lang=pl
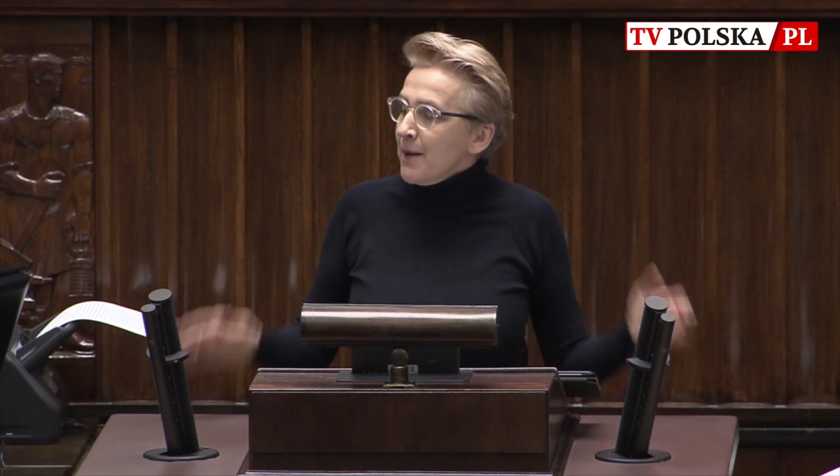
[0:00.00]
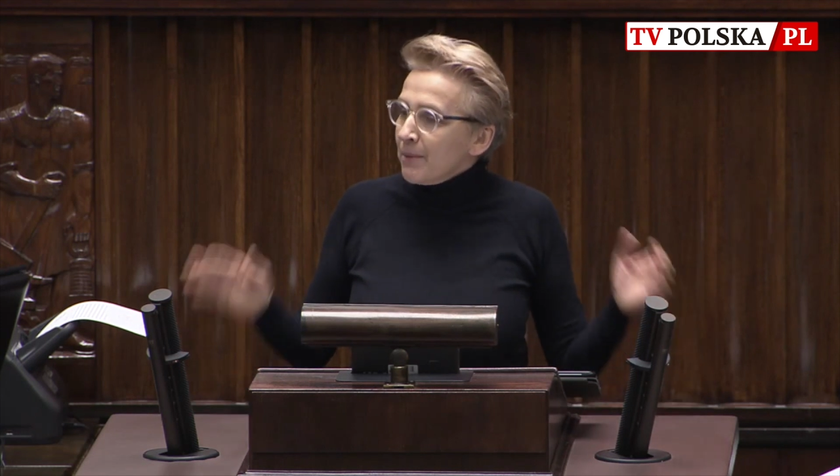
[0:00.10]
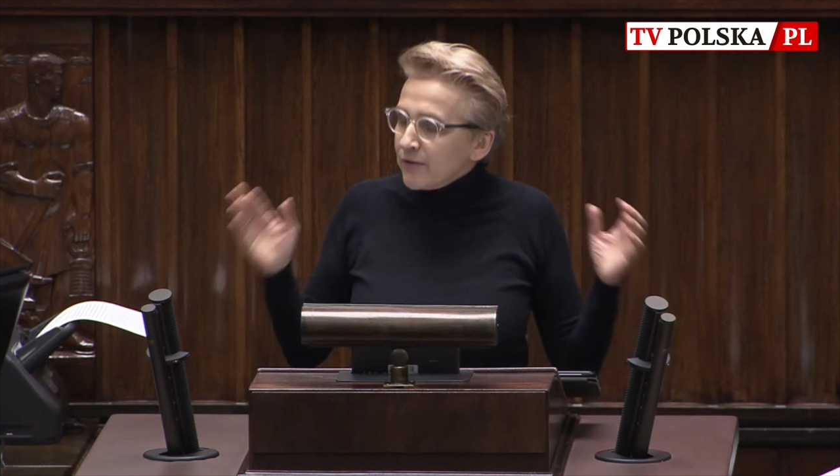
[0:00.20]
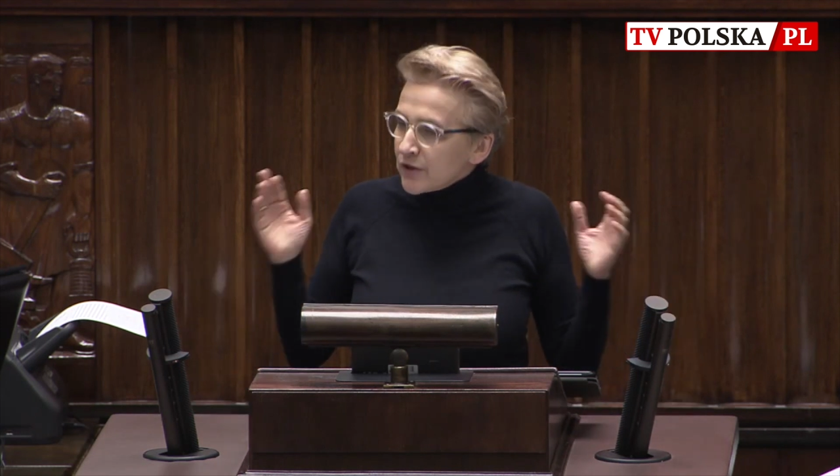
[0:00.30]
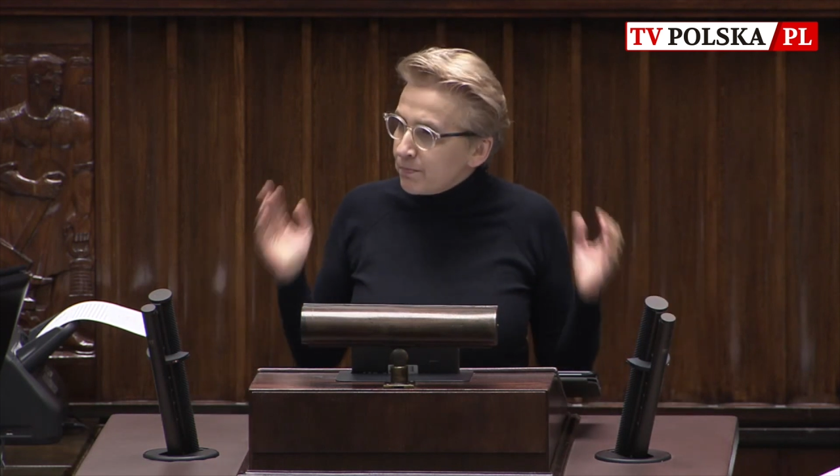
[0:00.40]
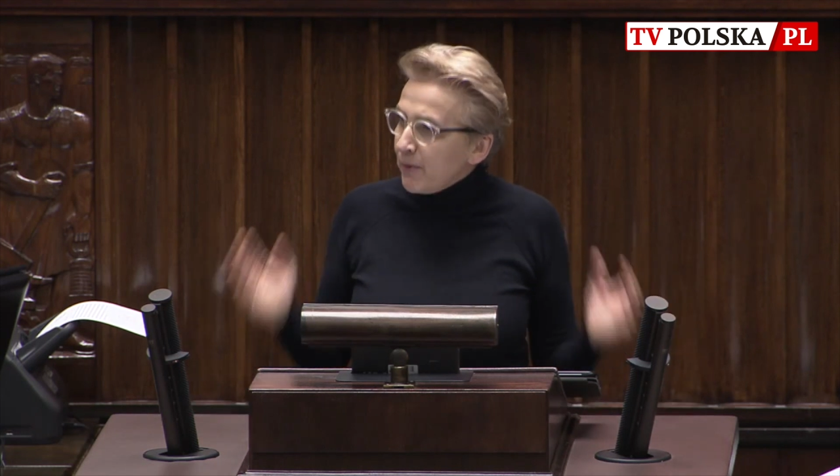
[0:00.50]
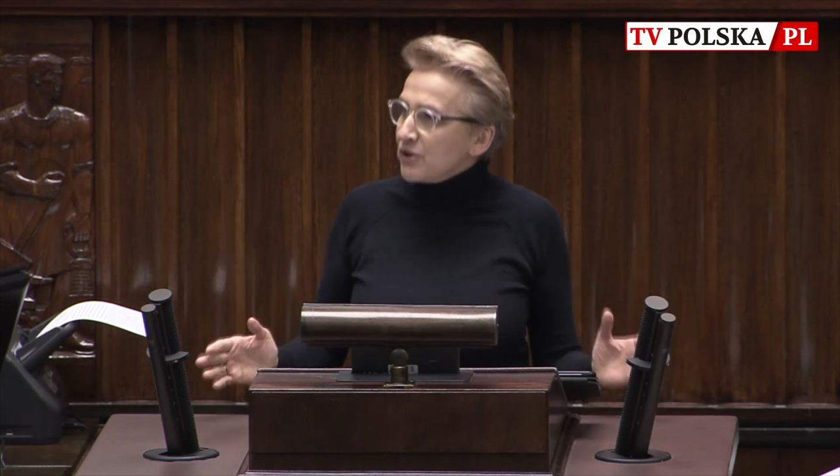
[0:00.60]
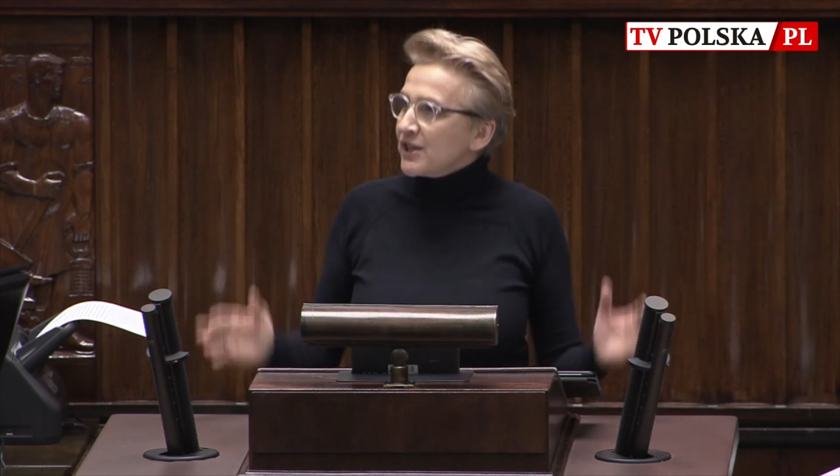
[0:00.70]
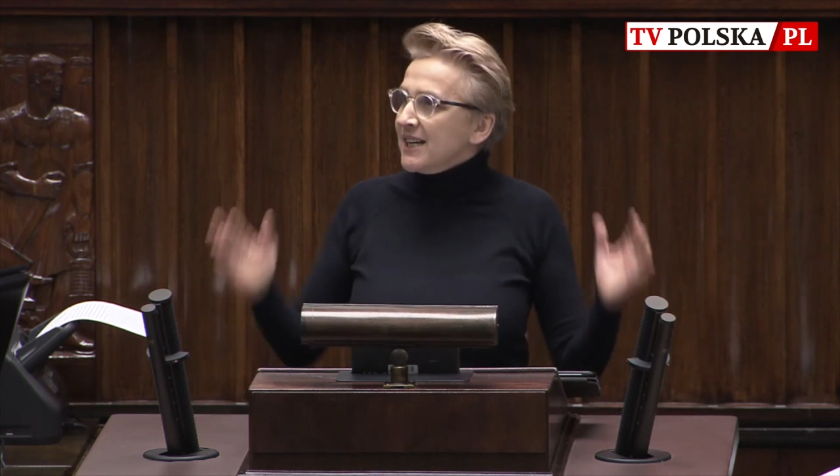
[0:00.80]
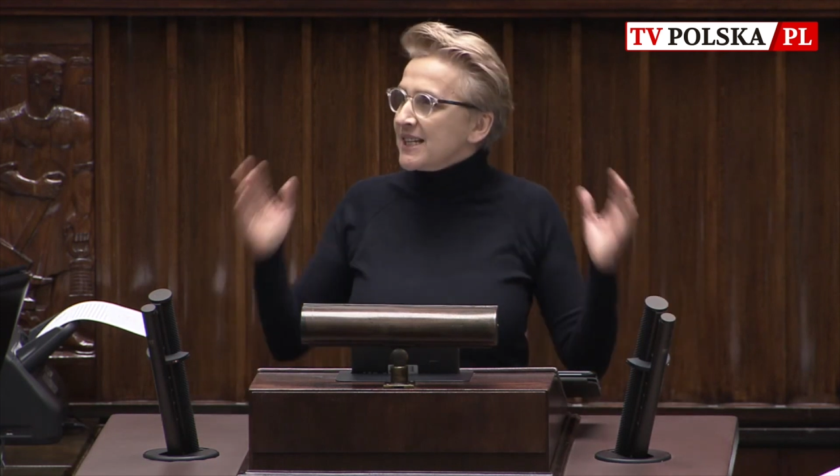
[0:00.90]
ponieważ
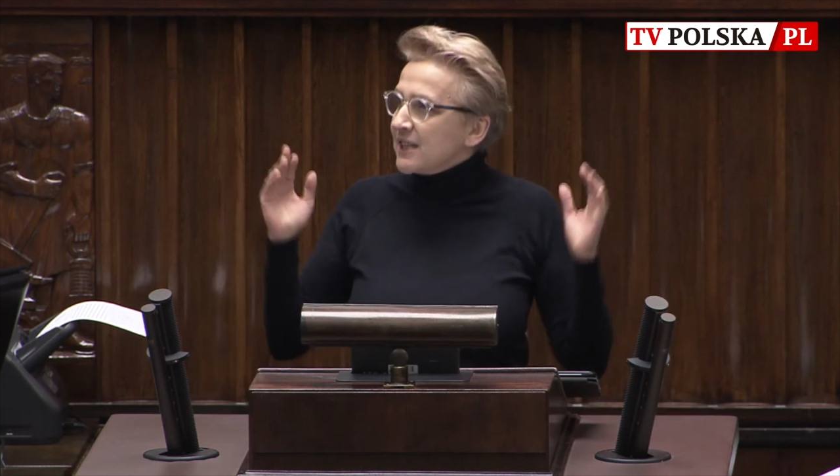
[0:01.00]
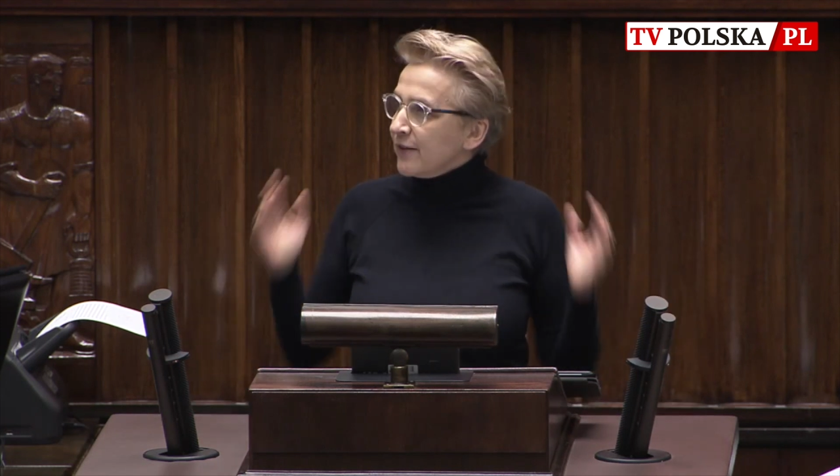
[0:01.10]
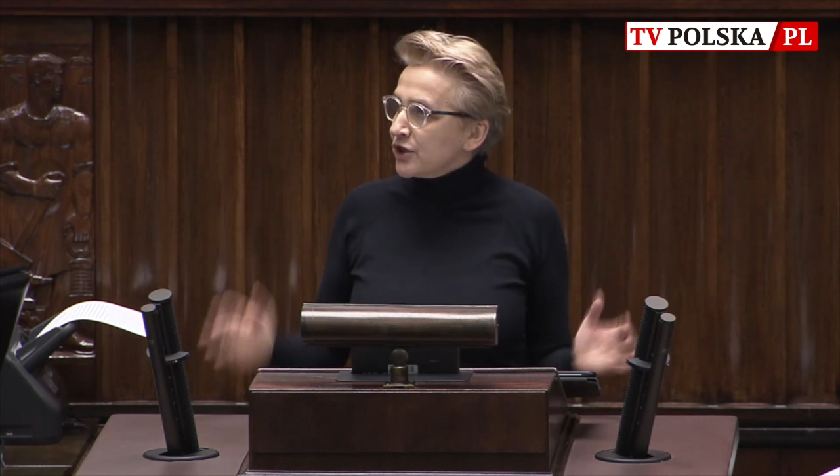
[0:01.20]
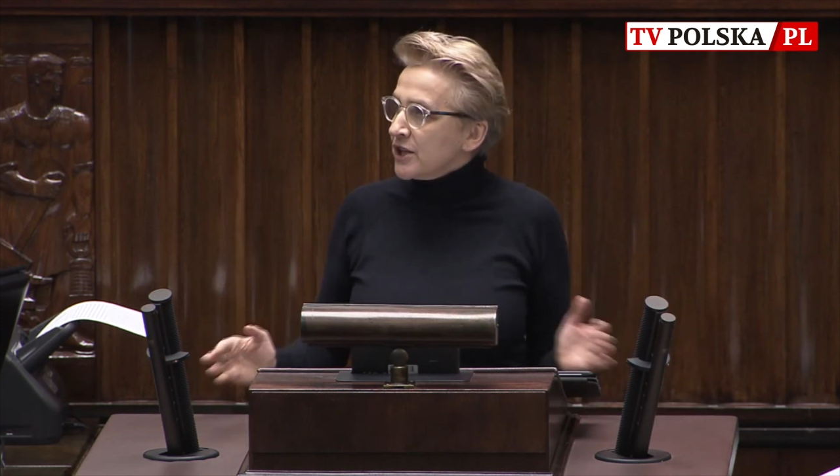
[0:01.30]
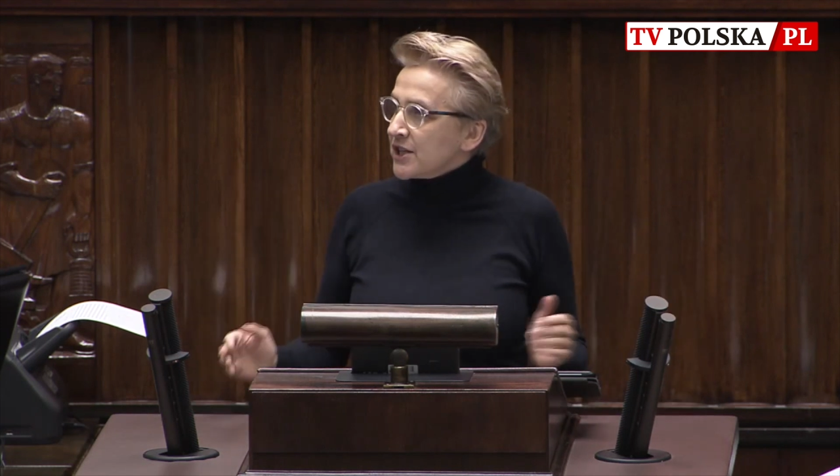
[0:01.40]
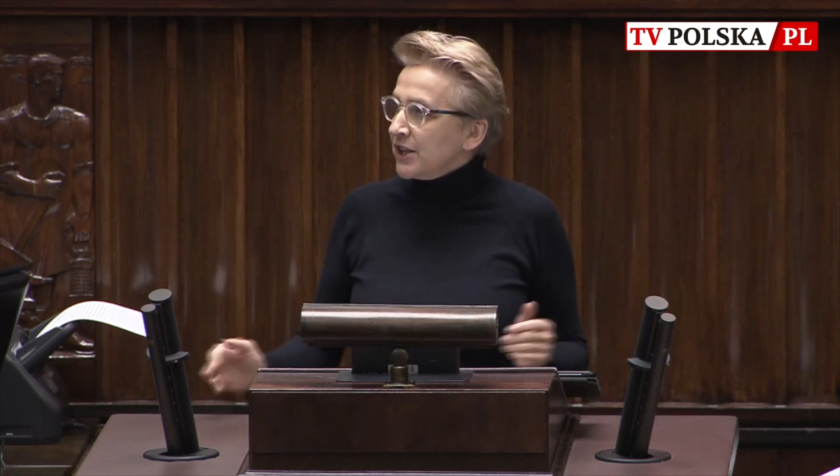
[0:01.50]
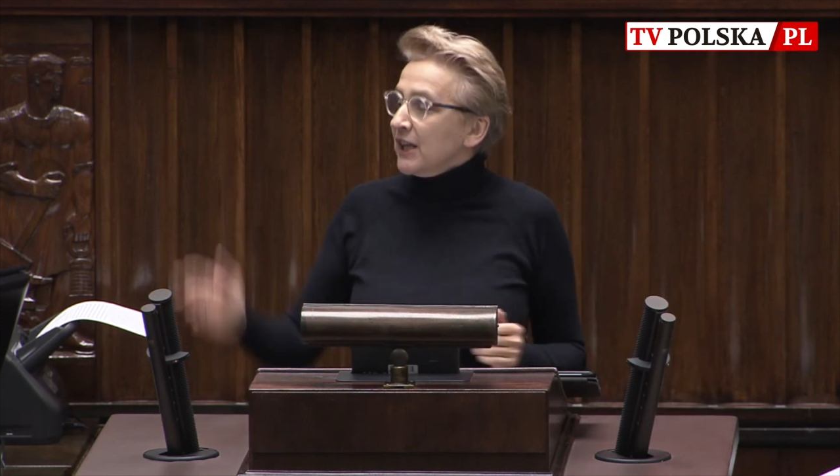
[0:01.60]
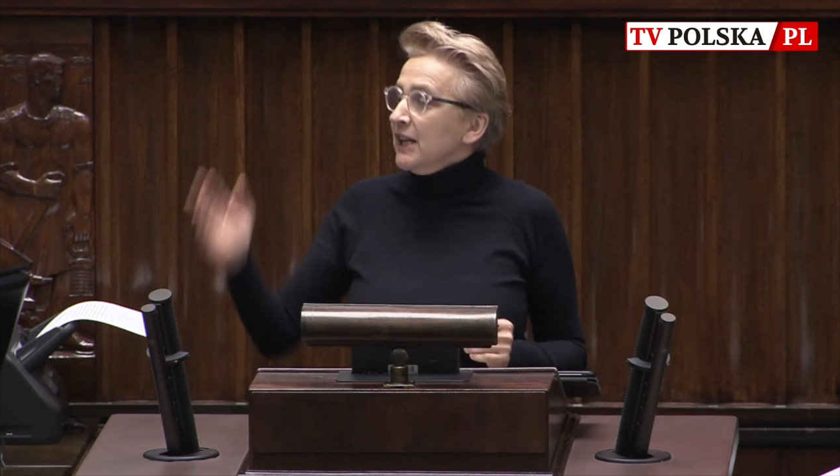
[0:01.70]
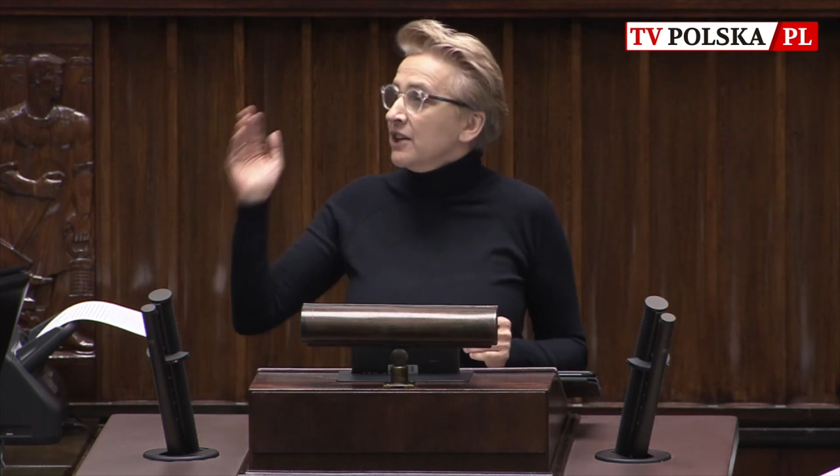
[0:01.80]
Polska jest dla wszystkich,